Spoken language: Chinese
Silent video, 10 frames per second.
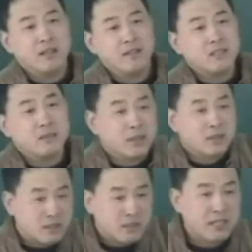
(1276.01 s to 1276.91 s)
因为什
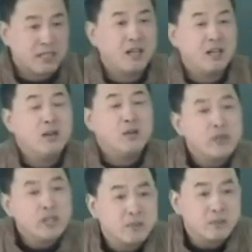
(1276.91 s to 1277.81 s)
么？自然点。
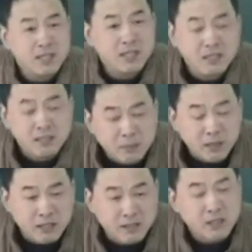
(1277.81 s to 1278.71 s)
为什么在那么
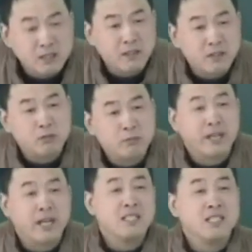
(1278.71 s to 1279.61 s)
冷的地方，东
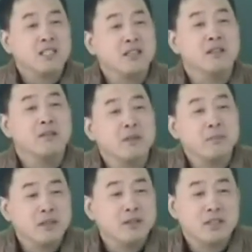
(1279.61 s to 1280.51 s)
北还现在有人卖
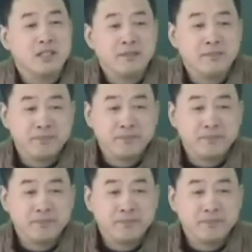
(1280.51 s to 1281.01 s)
冰棍儿？